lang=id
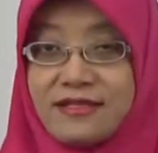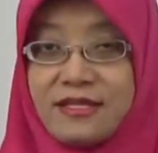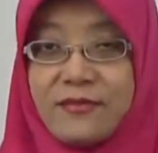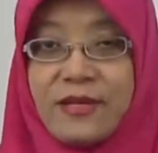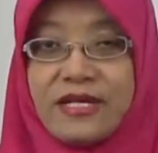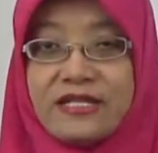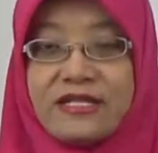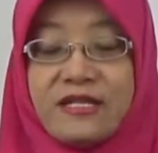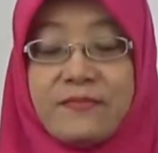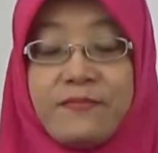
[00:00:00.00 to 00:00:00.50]

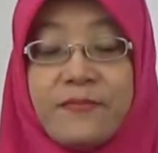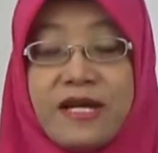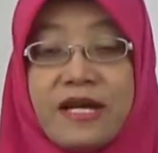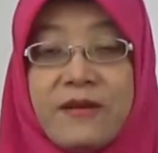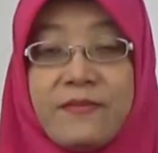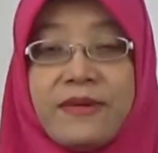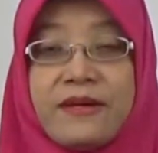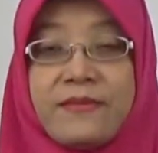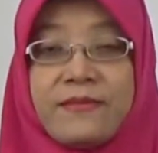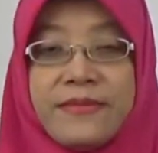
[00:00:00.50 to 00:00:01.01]

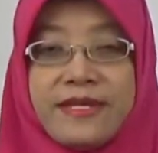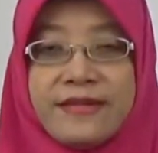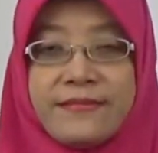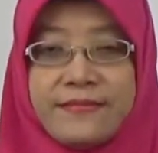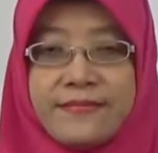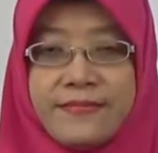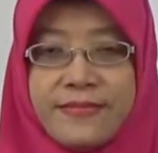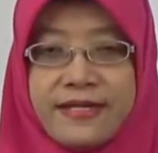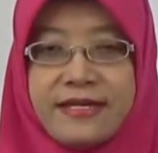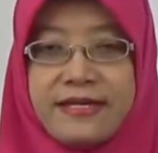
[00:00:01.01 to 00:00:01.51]
Tiba-tiba
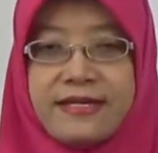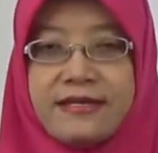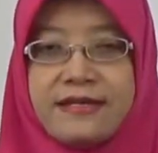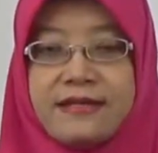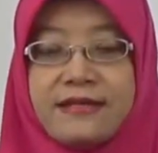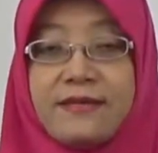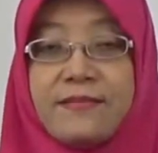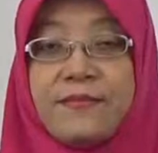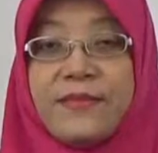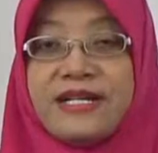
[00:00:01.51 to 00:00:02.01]

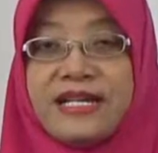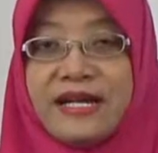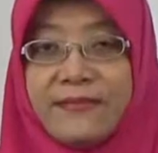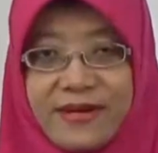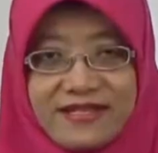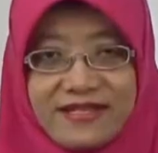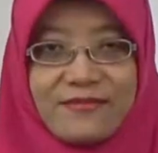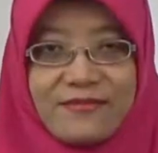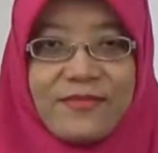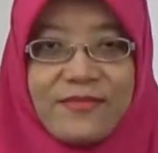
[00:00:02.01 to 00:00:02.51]
bermimpi
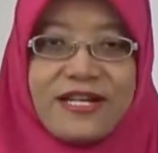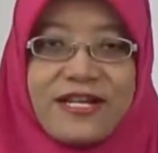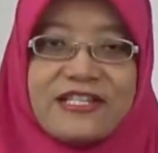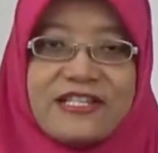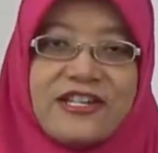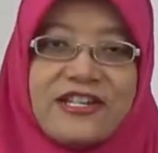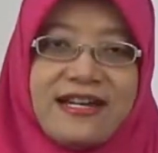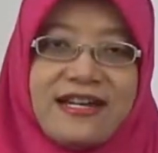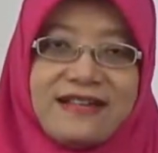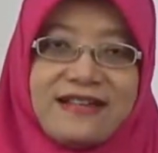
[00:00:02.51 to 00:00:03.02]
mendapatkan
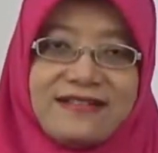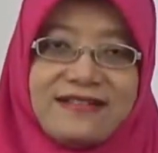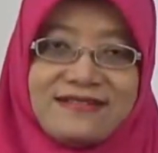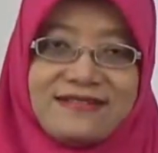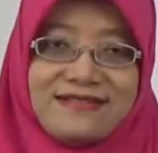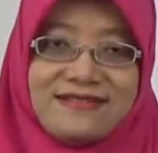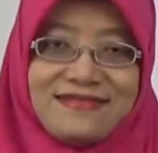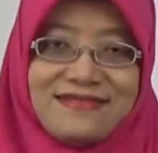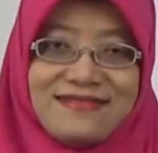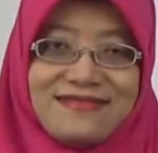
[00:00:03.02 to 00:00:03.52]

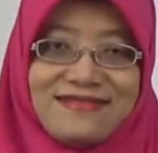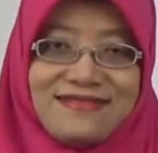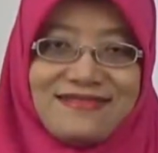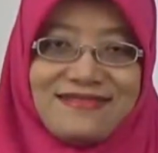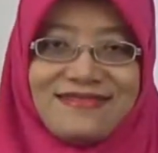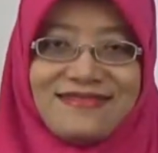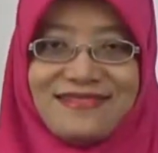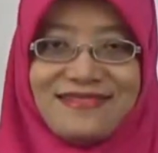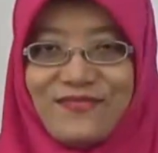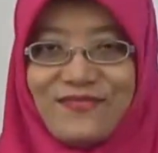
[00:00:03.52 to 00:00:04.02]
pekerjaan
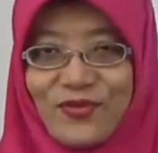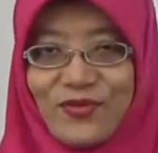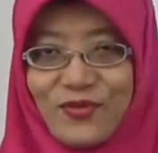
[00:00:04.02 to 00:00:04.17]
di